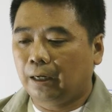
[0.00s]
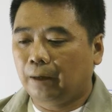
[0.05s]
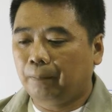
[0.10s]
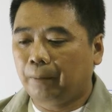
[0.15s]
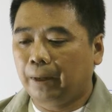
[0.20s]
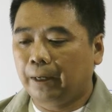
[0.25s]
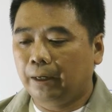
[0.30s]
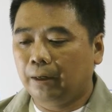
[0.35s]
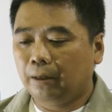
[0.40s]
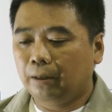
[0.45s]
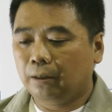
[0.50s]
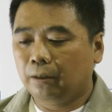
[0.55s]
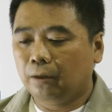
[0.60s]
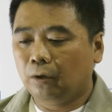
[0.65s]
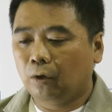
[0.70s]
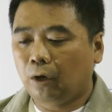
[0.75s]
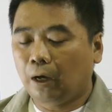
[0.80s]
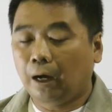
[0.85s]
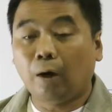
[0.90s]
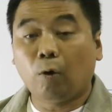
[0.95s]
เป็น
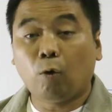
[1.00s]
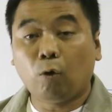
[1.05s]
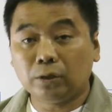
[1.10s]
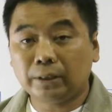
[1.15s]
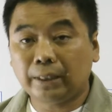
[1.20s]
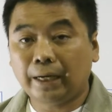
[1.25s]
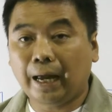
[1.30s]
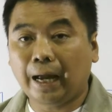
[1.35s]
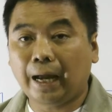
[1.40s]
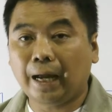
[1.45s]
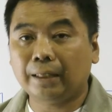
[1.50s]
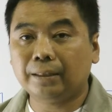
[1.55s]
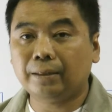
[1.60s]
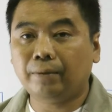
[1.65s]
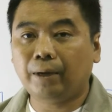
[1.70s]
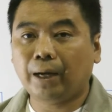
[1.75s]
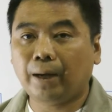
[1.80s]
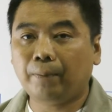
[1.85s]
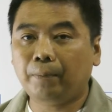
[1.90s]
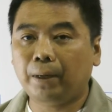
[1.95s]
โฆษณาใช่ไห
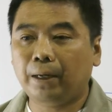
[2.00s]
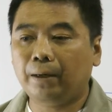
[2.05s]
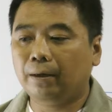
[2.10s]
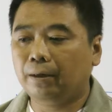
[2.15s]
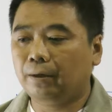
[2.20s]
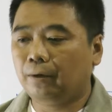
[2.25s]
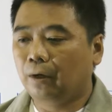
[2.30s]
มครับ เป็น